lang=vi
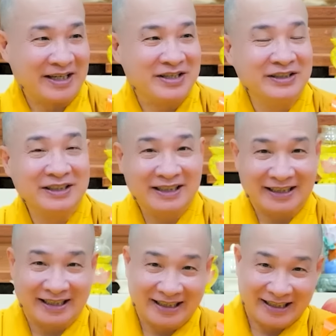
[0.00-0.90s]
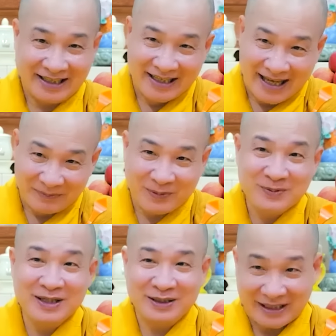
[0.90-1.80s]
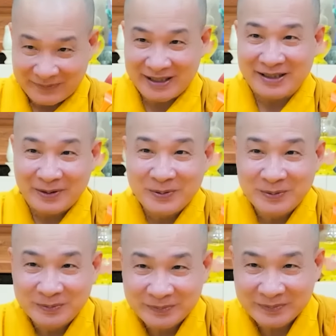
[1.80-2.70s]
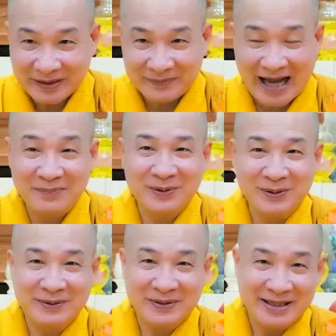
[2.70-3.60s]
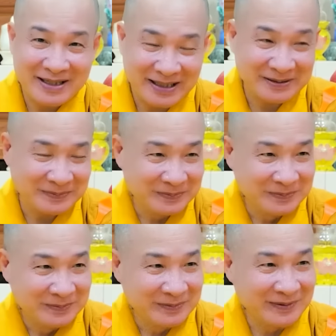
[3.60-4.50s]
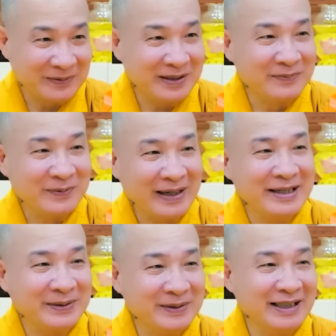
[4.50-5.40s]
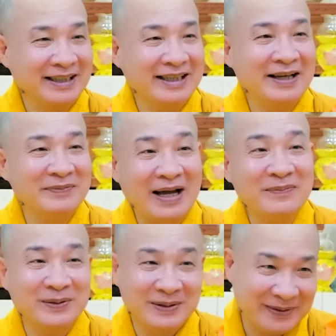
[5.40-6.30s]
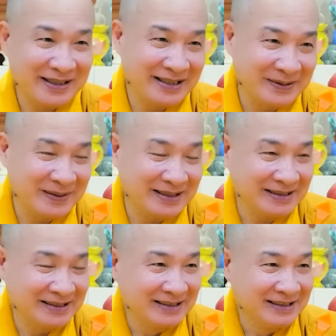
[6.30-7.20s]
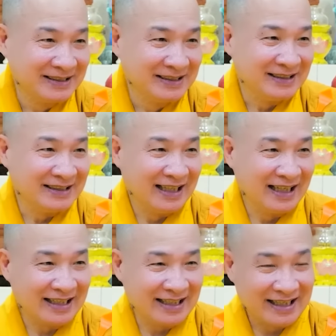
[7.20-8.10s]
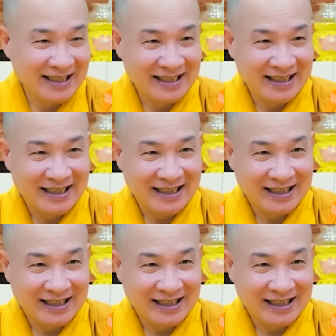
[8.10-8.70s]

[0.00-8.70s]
Thầy xưa thầy đi làm công chức rồi thầy mới đi tu, 28 tuổi thầy mới đi lận, mà ổng đi mười mấy tuổi rồi, thầy 28 tuổi thầy mới đi tu lận. Cho nên